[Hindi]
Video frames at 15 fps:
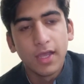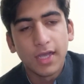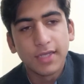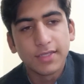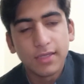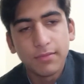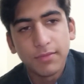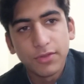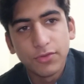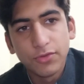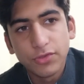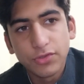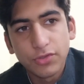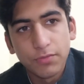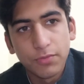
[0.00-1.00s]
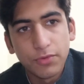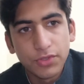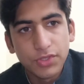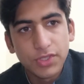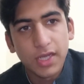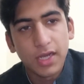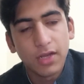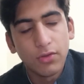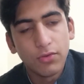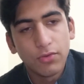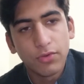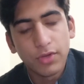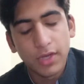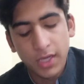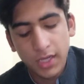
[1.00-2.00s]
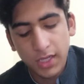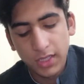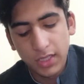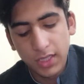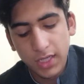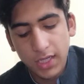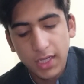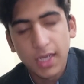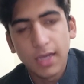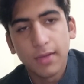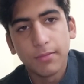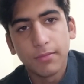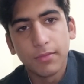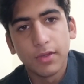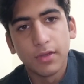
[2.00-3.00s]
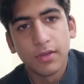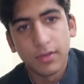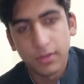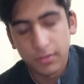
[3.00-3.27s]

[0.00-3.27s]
असल में दोस्तों बहुत सारे लोगों ने ये काम आ,